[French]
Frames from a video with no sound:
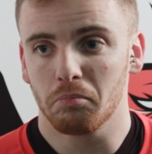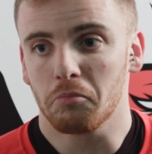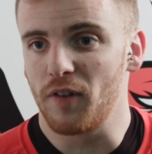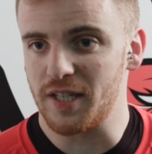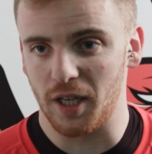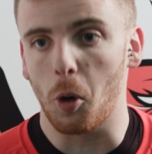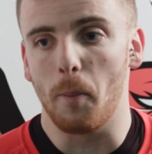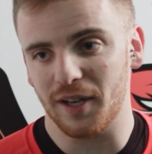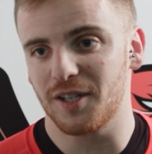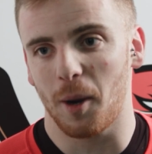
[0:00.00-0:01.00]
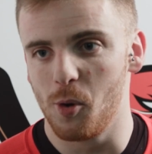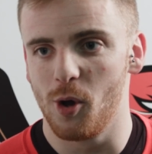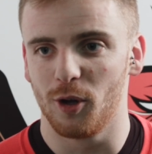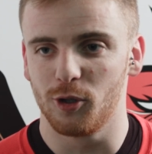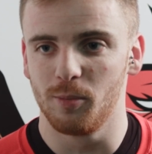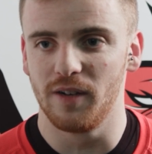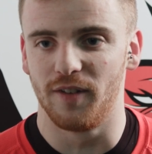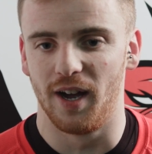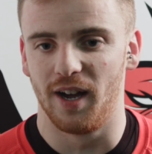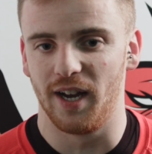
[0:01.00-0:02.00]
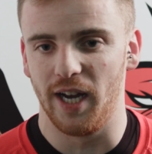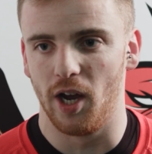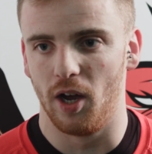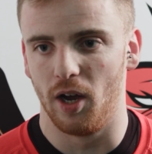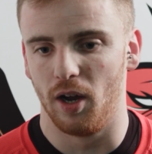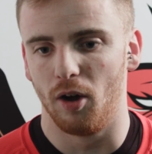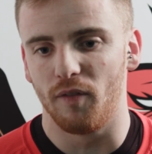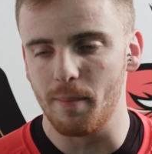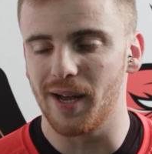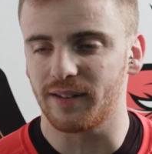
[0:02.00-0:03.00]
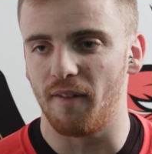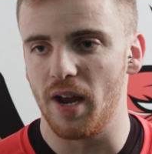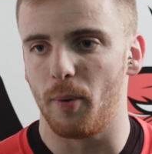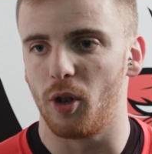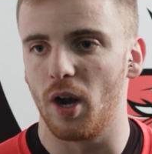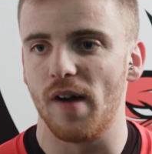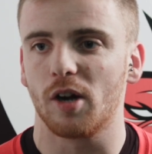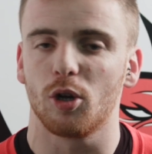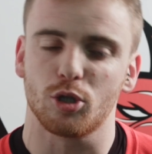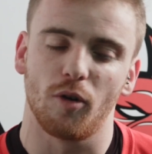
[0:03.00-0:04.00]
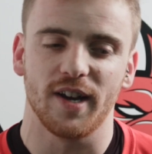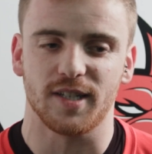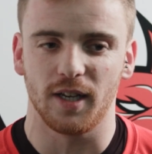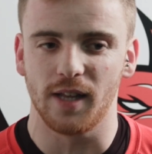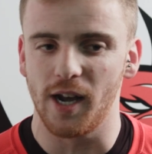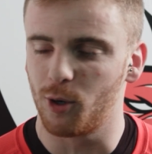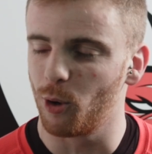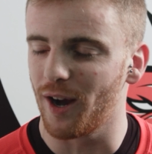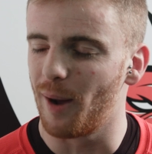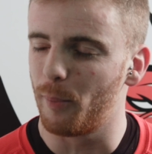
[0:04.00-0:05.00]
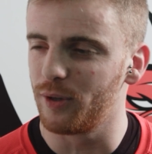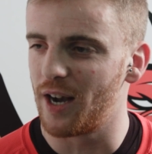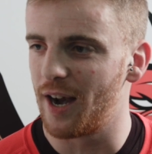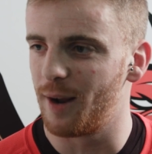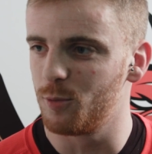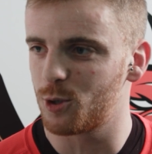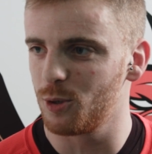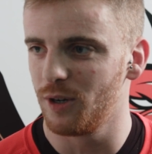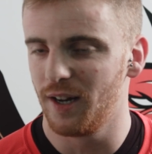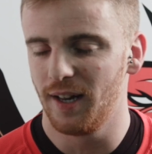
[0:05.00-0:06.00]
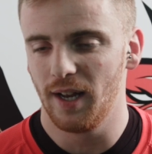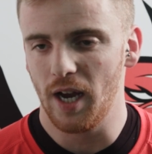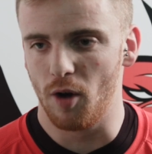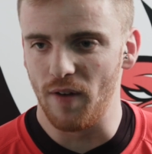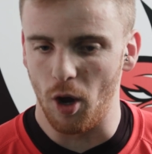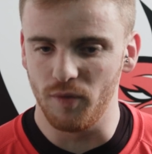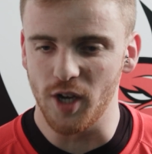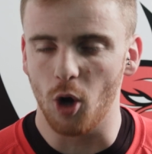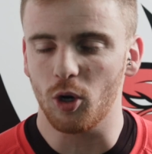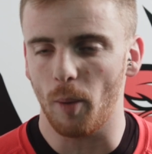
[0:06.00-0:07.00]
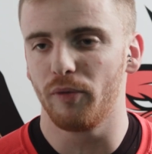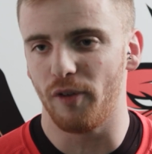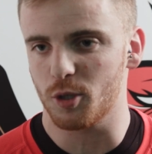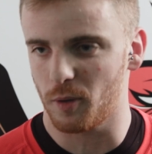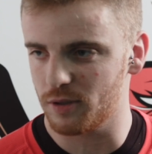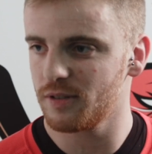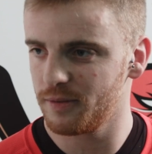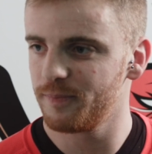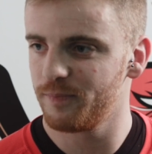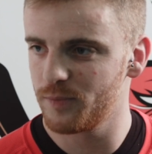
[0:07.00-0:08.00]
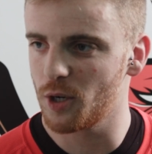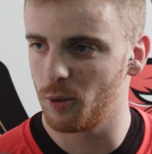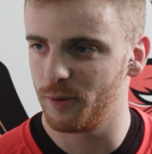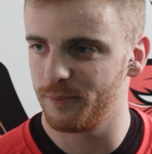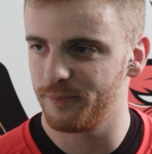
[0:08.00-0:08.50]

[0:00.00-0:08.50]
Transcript: On va essayer de repartir mieux en 2020 et euh, on va bien travailler pendant les vacances. On va essayer d'aller courir un peu, d'aller à la muscu et on va revenir encore plus fort, je pense. C'est cool.